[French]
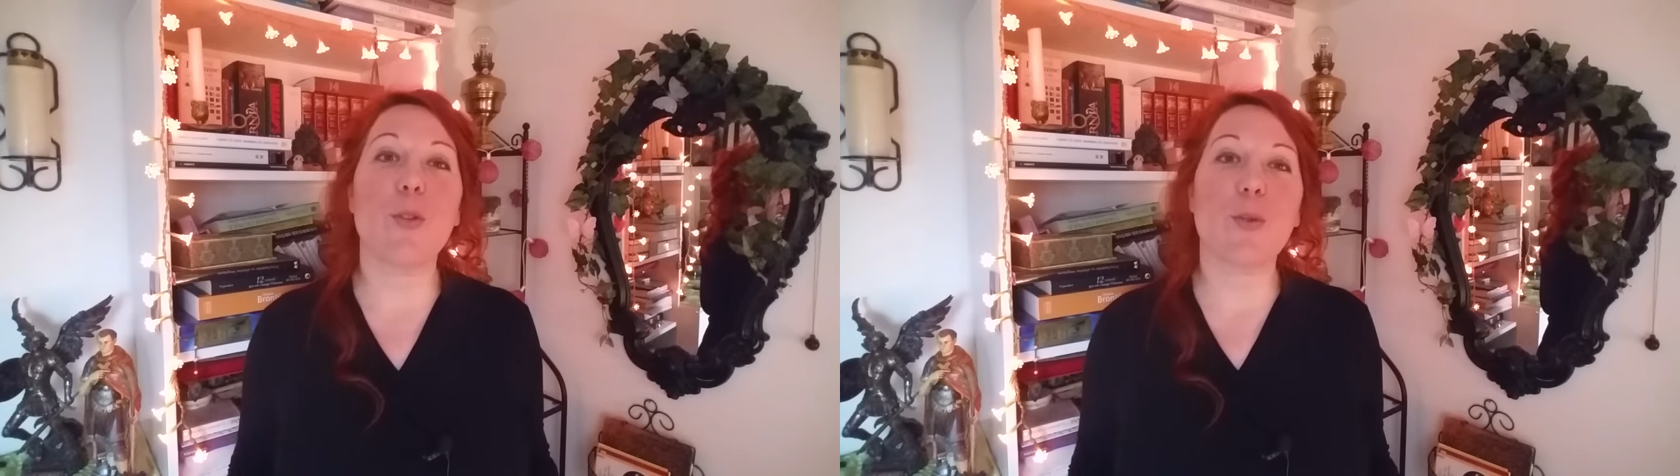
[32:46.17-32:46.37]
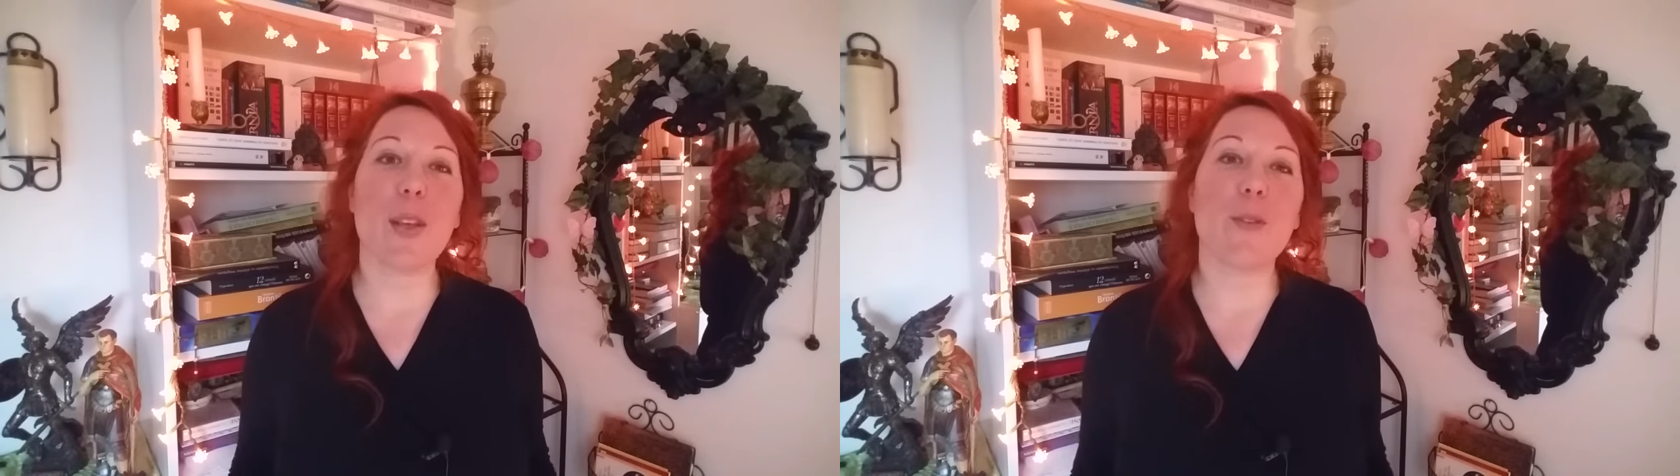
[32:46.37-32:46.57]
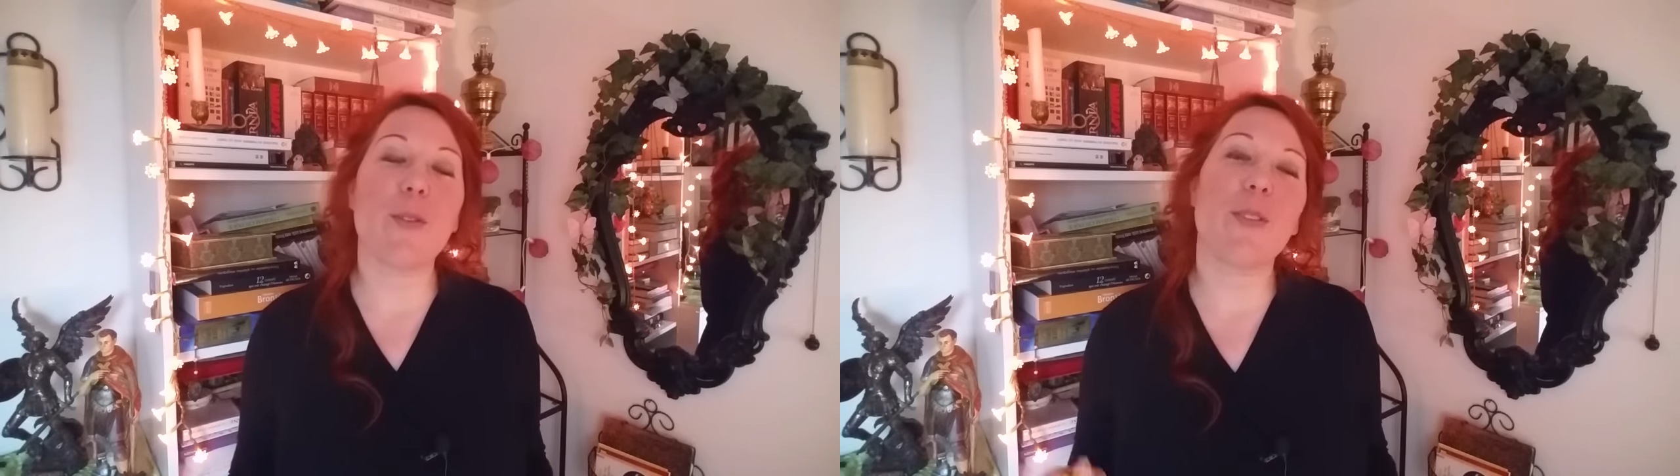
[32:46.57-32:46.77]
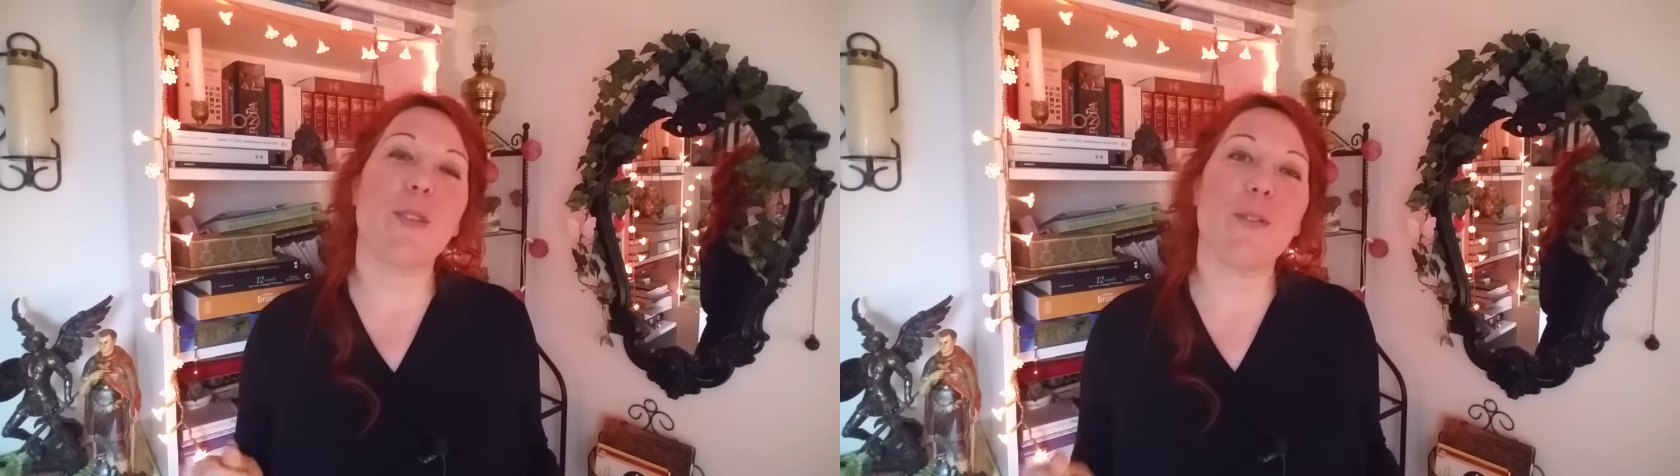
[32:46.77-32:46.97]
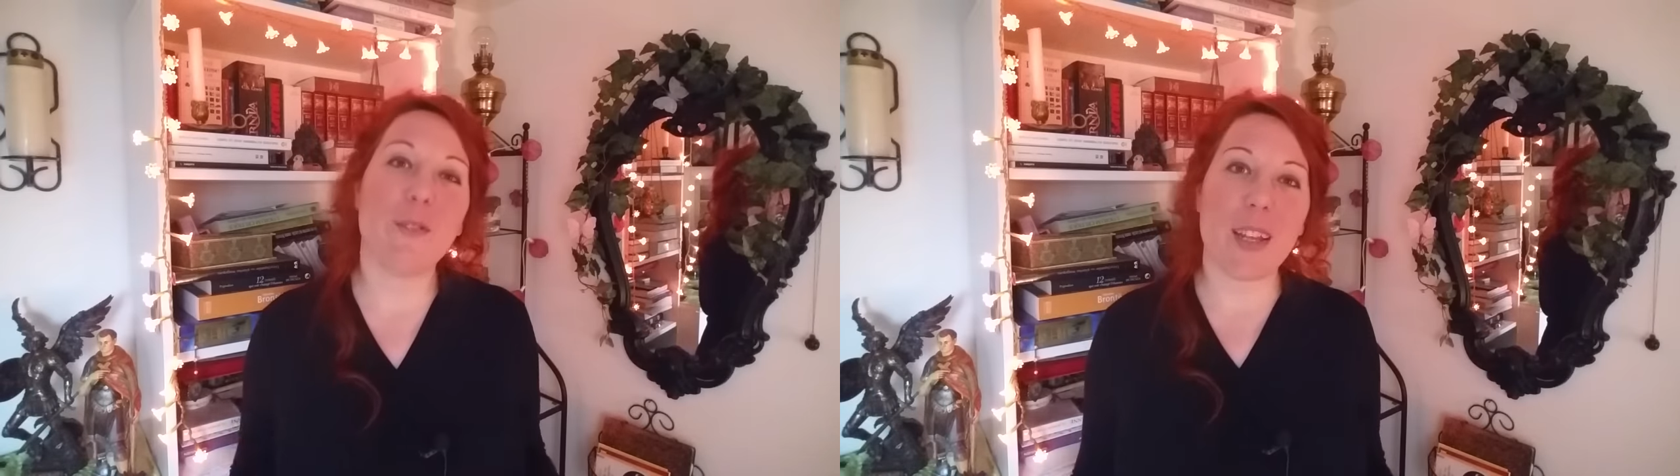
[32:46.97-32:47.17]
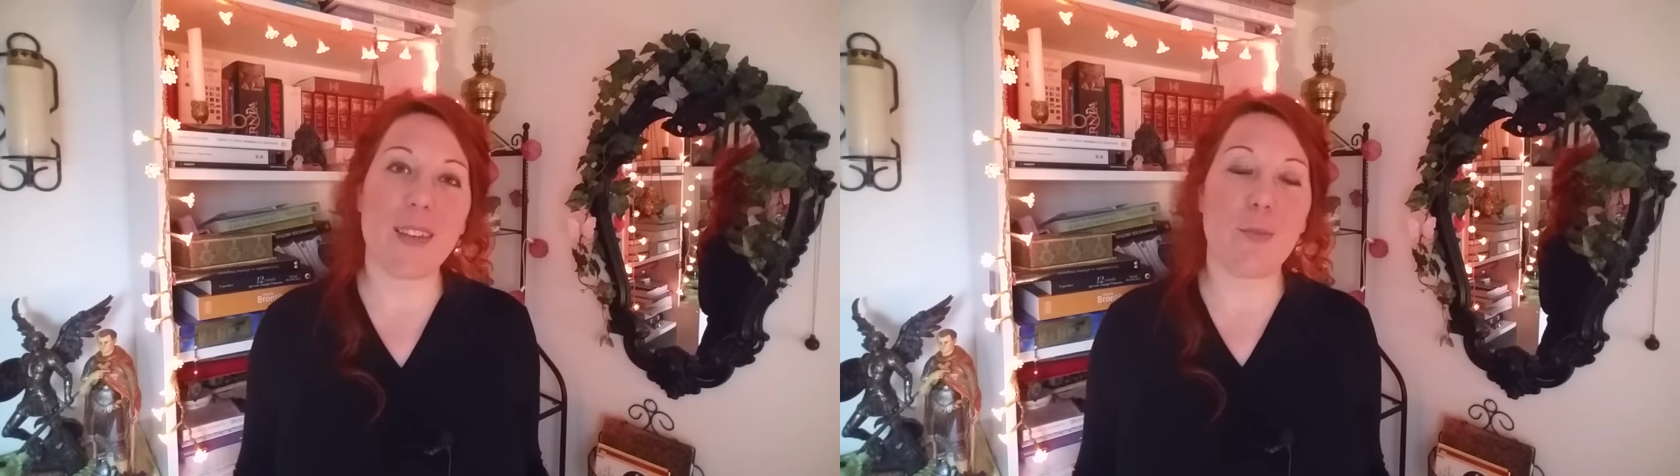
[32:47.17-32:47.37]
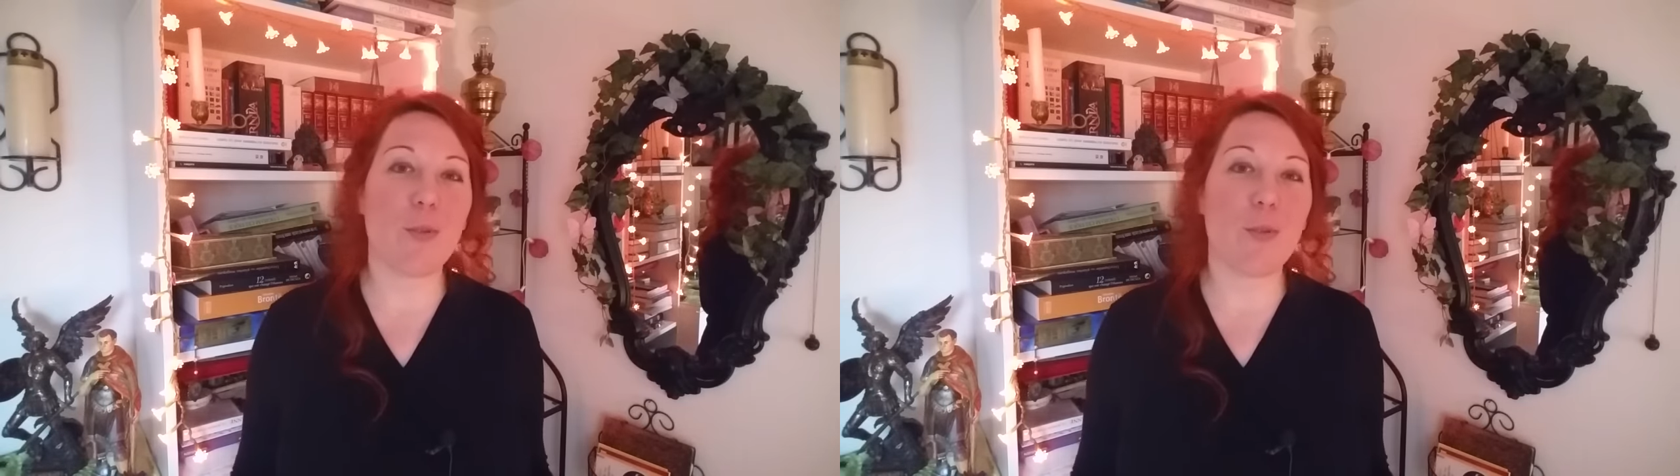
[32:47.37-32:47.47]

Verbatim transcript: joyeuses fêtes